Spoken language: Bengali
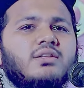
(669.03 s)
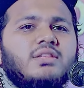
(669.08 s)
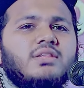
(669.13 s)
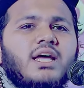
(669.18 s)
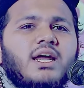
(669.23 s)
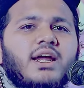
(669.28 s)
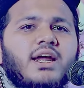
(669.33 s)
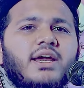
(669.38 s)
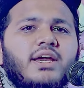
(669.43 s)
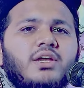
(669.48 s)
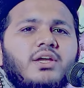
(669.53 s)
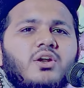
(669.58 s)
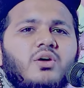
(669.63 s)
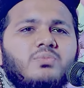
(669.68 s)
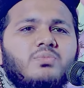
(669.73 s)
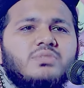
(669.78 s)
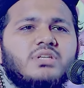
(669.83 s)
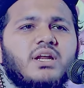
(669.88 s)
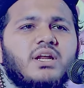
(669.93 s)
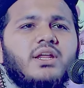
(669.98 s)
তারা এই
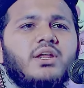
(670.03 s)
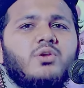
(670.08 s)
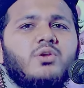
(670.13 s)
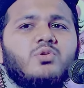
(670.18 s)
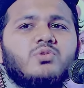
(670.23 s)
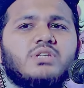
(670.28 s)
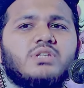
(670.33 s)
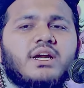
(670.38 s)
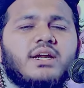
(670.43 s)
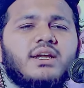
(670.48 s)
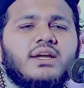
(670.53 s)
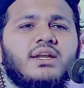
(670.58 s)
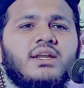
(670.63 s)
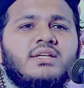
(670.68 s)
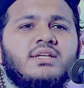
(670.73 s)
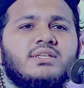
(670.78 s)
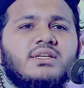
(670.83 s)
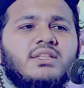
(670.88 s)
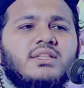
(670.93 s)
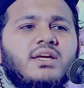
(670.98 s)
রমজানের রোজাকে
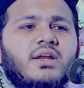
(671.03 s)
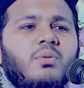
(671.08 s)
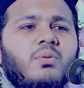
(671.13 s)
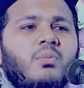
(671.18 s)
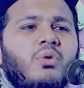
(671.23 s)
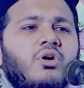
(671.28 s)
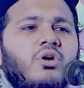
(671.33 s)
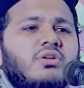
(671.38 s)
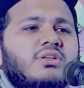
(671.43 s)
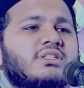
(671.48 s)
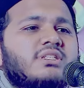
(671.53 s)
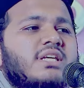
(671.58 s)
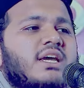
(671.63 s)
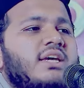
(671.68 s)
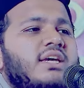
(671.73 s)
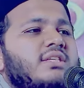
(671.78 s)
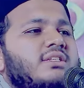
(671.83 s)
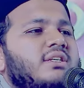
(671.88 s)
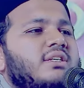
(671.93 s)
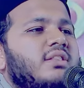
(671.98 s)
নিজেদের মন
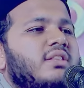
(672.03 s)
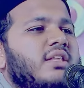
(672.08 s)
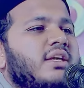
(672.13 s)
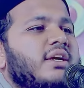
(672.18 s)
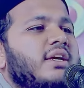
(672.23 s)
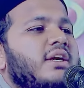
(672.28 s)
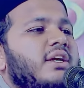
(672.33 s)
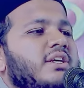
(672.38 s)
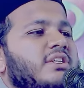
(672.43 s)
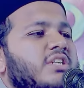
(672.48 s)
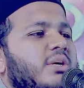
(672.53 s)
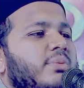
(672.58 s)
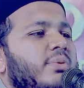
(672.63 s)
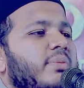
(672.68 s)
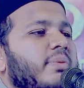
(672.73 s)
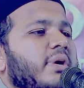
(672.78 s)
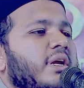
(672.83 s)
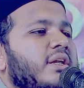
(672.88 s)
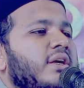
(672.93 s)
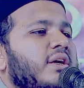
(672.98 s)
চাই জিন্দিগি হিসাবে
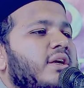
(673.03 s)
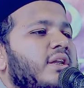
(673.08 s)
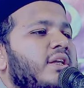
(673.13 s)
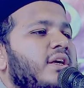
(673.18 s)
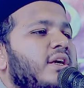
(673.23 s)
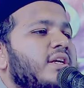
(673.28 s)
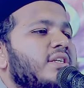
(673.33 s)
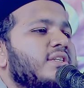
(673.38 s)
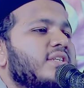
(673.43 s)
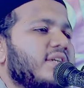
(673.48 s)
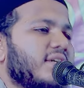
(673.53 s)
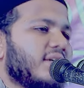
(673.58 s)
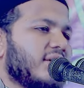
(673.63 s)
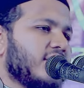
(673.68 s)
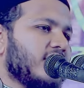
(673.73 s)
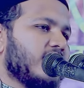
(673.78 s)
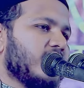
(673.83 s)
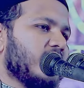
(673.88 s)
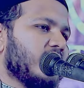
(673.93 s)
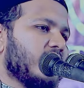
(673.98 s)
বানিয়ে নিয়েছে
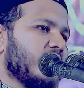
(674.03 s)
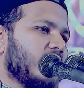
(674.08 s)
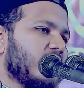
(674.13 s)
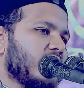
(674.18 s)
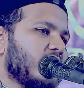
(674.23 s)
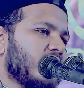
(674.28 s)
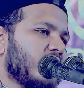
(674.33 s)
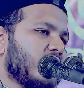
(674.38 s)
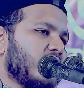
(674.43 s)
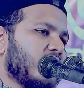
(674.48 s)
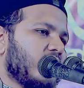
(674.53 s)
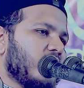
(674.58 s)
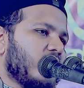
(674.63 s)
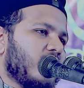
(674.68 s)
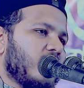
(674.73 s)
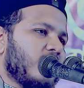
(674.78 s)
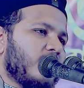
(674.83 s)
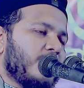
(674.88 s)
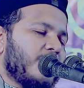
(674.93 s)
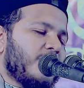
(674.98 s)

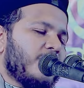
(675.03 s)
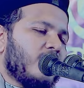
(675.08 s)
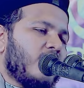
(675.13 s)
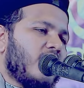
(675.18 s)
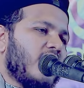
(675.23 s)
প্রিয়